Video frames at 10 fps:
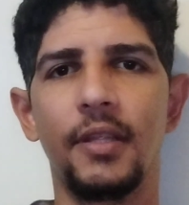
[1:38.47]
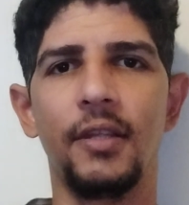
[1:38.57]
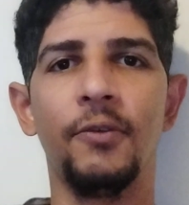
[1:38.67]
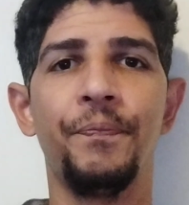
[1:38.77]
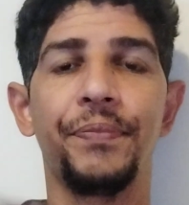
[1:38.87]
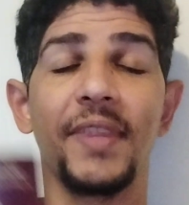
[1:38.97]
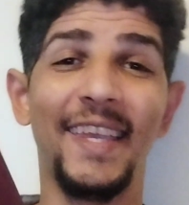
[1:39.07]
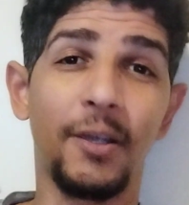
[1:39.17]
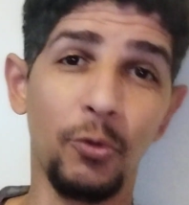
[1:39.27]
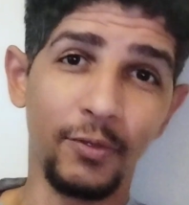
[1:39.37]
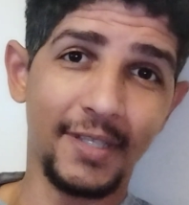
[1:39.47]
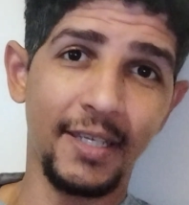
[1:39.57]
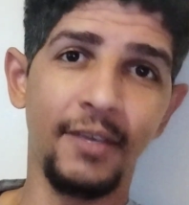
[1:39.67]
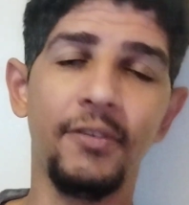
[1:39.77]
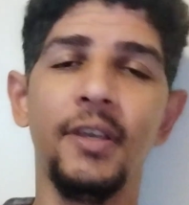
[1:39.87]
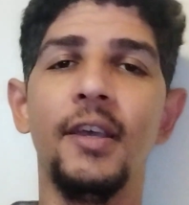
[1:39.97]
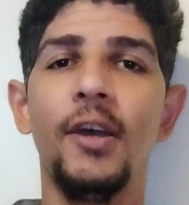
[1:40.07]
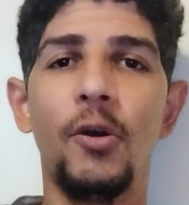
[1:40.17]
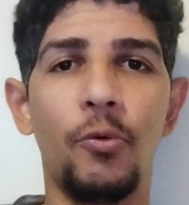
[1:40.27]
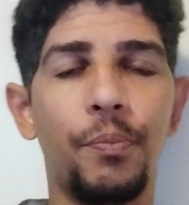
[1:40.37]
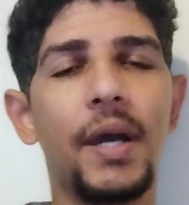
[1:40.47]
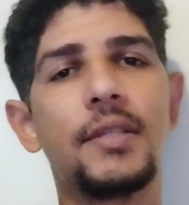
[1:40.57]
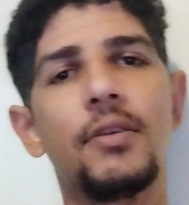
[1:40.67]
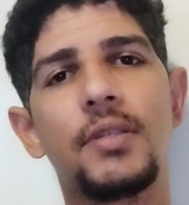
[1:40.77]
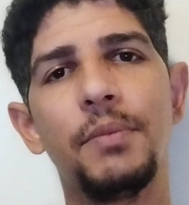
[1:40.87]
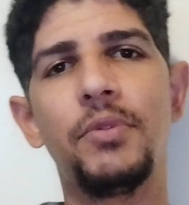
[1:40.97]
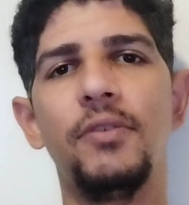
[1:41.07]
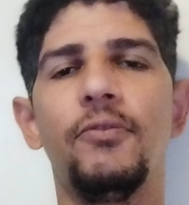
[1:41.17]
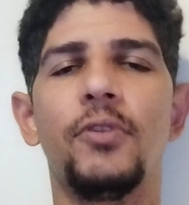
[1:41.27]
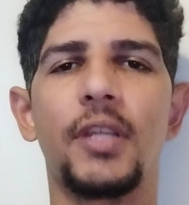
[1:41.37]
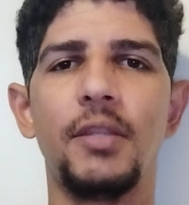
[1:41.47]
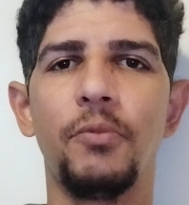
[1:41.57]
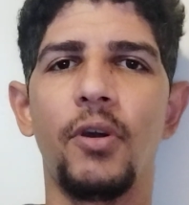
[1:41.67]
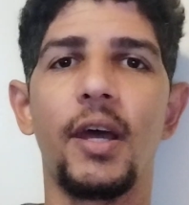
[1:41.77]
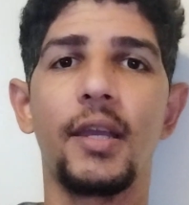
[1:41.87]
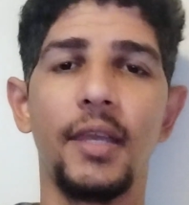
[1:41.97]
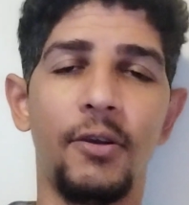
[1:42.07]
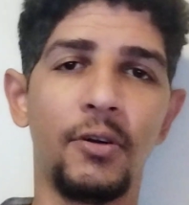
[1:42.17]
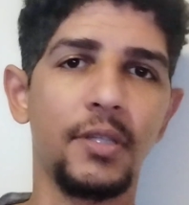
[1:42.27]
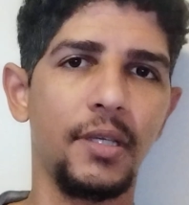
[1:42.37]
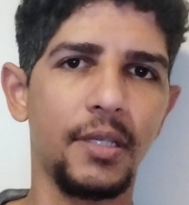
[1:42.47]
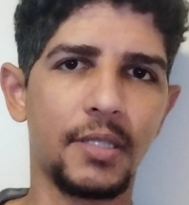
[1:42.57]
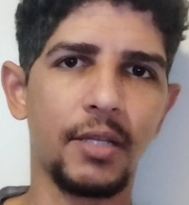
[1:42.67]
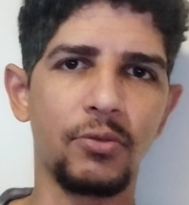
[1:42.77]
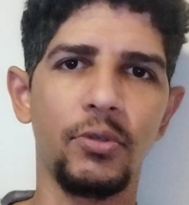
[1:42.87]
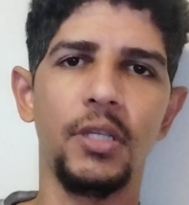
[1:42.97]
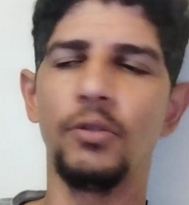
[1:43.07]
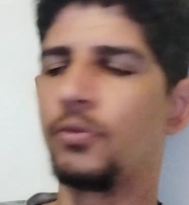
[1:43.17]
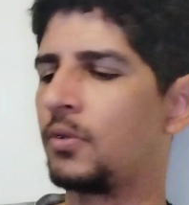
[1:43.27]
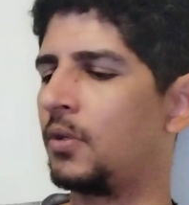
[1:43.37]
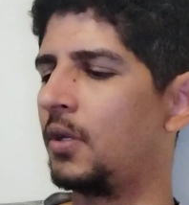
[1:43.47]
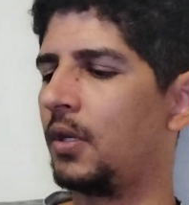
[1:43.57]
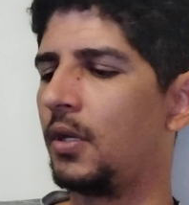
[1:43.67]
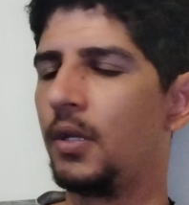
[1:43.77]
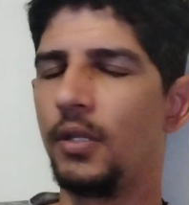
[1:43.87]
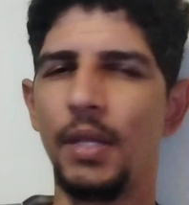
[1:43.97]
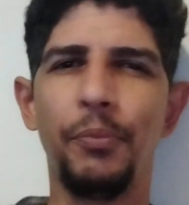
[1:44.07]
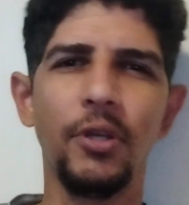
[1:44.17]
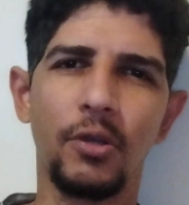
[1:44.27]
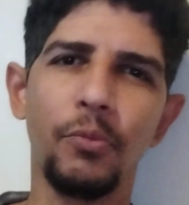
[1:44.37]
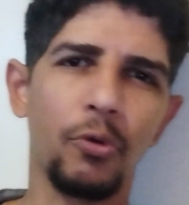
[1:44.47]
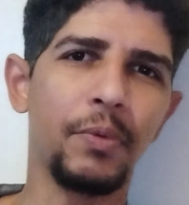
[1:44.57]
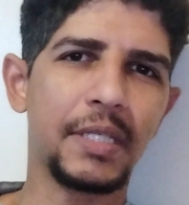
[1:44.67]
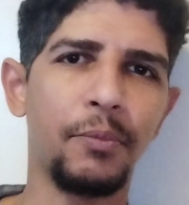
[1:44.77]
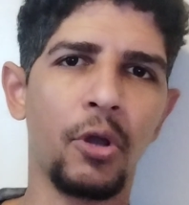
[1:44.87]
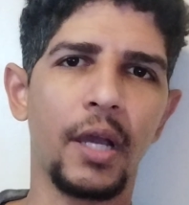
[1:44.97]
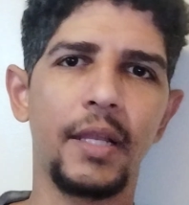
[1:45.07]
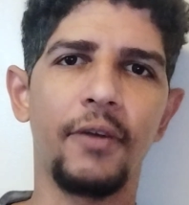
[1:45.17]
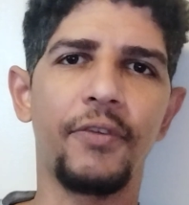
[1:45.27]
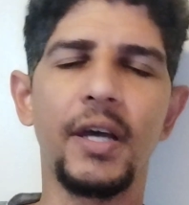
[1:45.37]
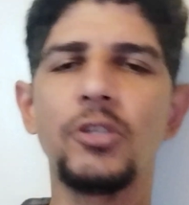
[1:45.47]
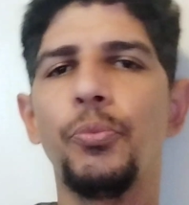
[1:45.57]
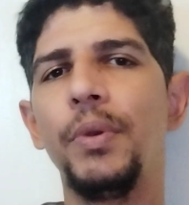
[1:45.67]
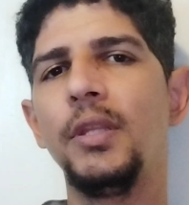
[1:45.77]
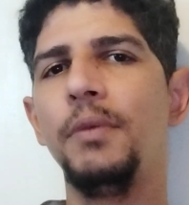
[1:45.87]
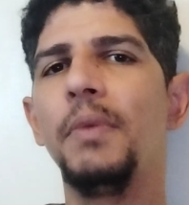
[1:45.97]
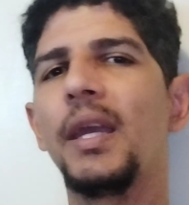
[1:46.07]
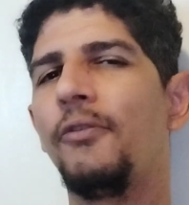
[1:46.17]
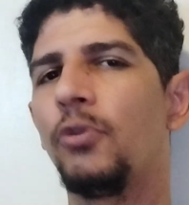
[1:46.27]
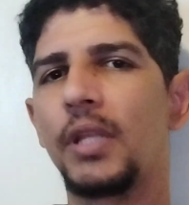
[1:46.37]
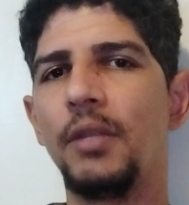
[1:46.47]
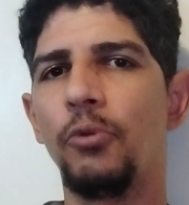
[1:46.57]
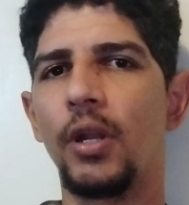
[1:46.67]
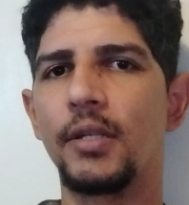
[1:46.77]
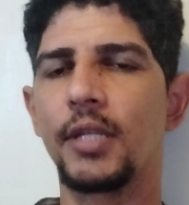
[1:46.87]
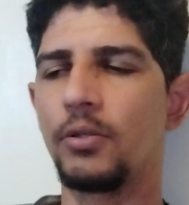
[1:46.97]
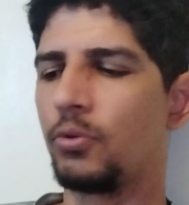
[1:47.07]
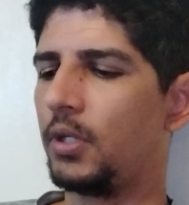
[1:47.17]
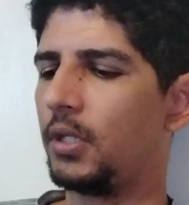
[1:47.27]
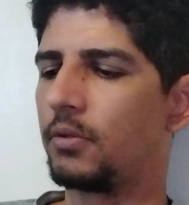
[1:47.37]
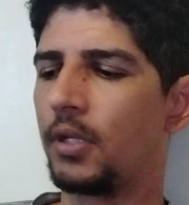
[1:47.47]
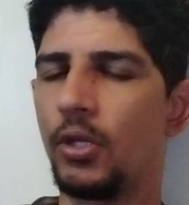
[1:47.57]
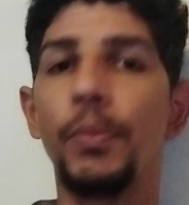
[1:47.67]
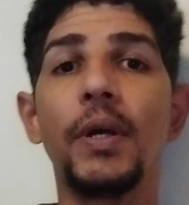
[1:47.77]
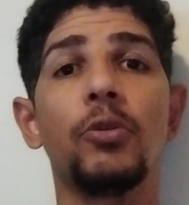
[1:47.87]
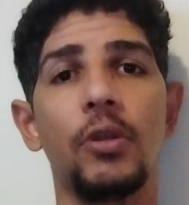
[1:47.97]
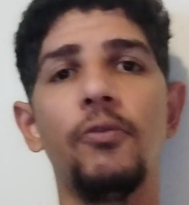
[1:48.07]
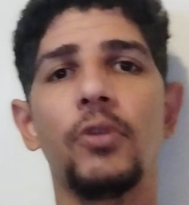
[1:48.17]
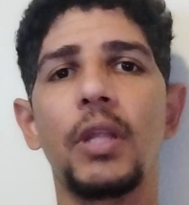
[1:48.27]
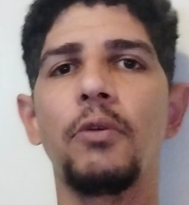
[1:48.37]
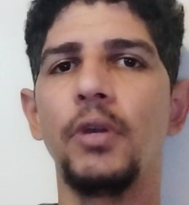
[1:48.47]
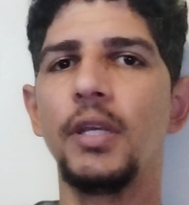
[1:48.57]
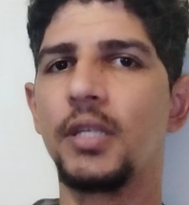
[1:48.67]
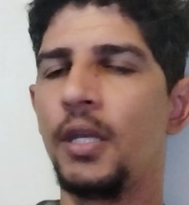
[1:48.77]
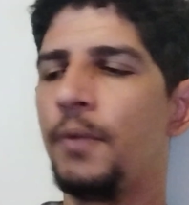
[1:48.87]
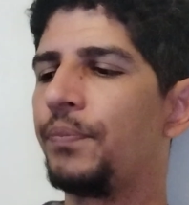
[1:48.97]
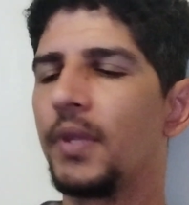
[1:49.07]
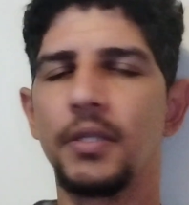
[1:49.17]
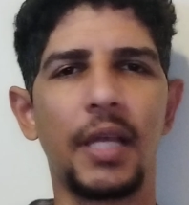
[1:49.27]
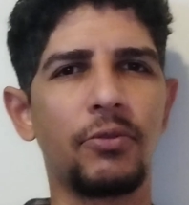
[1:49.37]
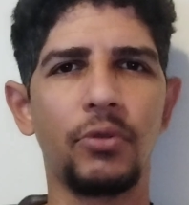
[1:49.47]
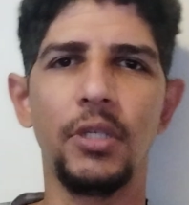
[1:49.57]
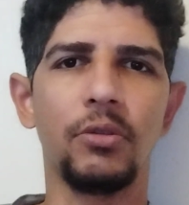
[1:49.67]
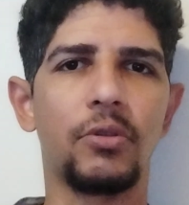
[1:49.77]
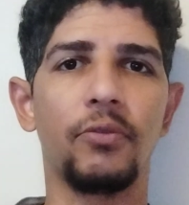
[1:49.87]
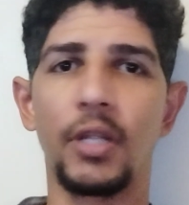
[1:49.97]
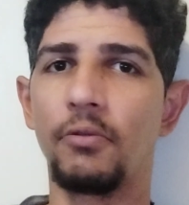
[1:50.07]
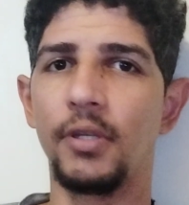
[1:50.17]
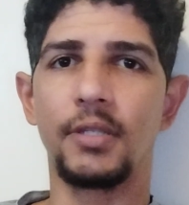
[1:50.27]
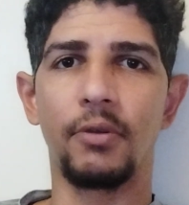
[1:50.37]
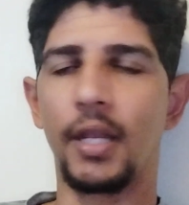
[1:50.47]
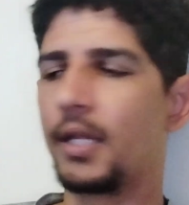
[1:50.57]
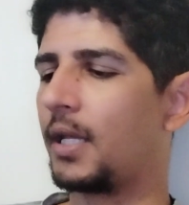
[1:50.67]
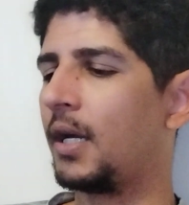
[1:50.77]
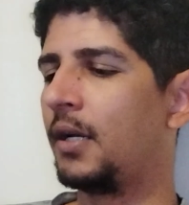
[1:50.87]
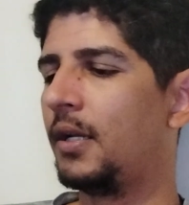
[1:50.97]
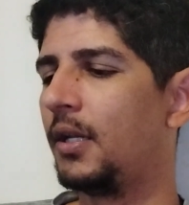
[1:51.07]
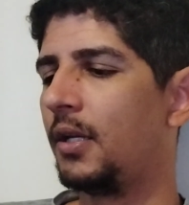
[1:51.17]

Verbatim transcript: entendeu? Inclusive, um país que eu sempre tive vontade de morar, que é onde? Estados Unidos. Depois que eu comecei a morar aqui na França, eu perdi meio que a vontade de morar nos Estados Unidos, entendeu? Mas eu tenho vontade de conhecer. Estados Unidos, eu tenho vontade de conhecer o Canadá.